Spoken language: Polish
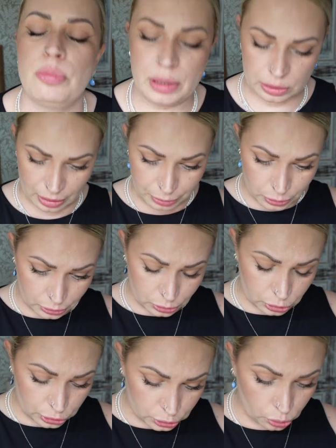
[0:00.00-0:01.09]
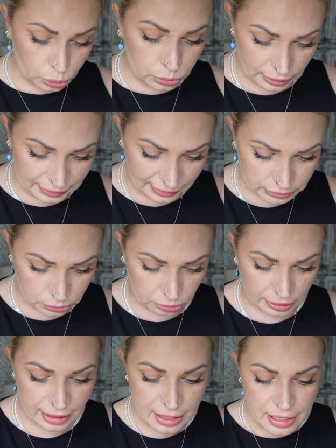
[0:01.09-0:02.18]
brakuje mi struktury i
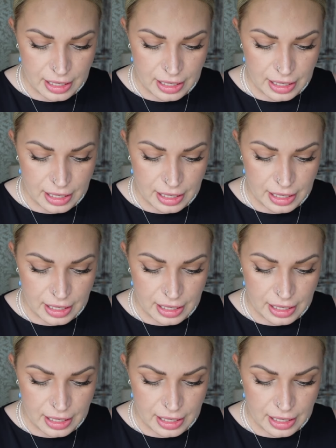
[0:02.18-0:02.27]
tekstury.